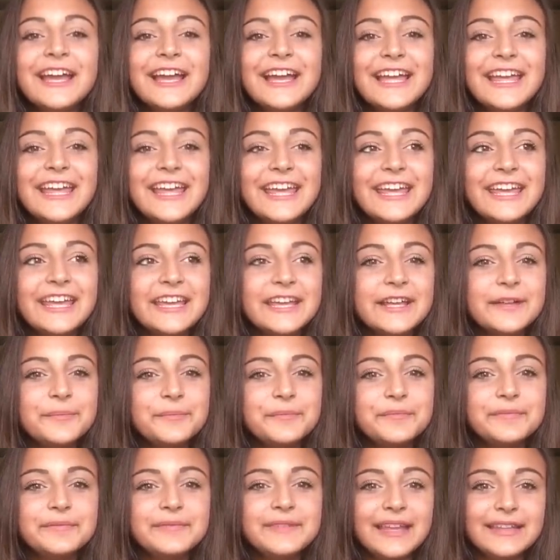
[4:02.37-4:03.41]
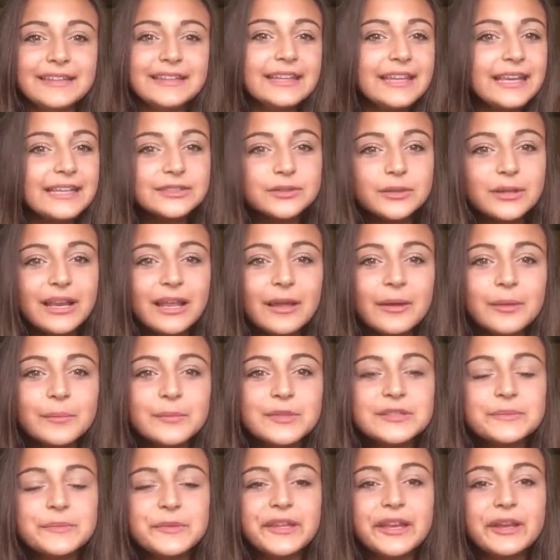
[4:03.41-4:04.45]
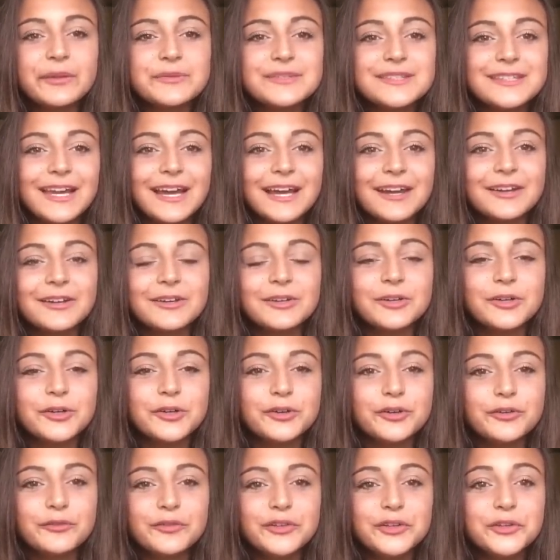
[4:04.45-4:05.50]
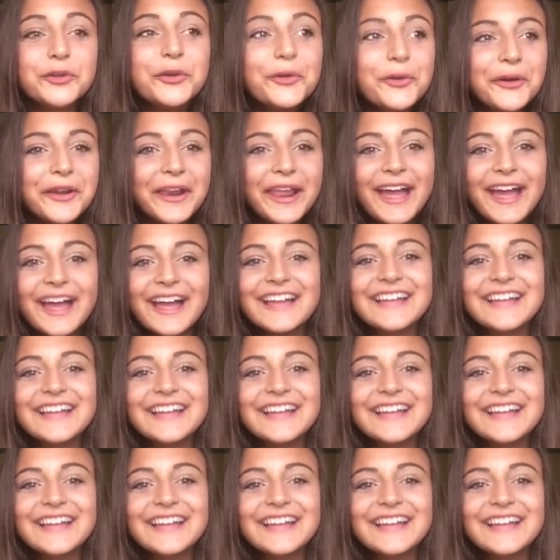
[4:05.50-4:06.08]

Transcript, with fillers: E mm, niente, la scuola mi ispira un sacco, non vedo l'ora